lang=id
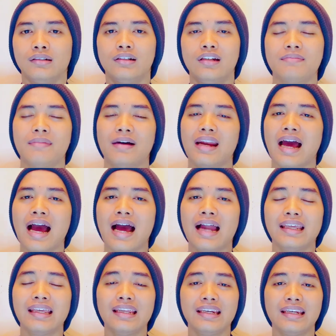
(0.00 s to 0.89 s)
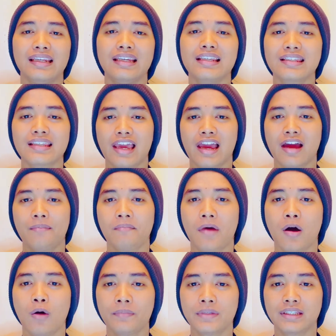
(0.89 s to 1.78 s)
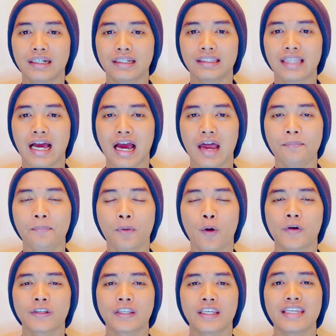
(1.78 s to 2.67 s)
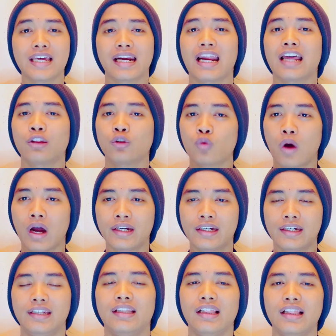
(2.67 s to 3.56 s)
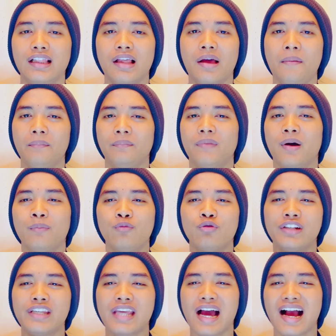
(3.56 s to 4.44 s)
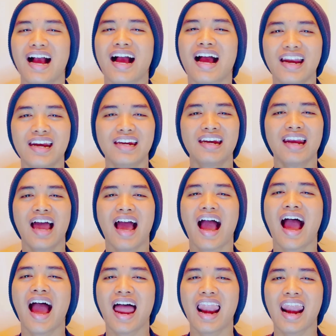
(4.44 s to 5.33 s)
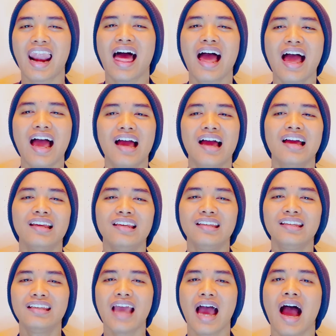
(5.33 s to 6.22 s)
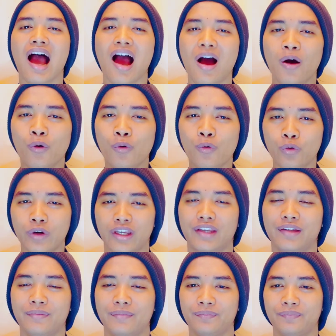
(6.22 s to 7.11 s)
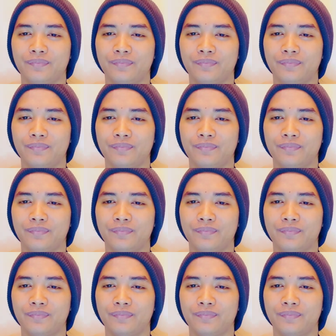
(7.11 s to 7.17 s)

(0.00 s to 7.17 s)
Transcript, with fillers: Dimana kali ini saya mau menceritakan bahwasanya Ratu Adil memuliakan Allah Yahweh.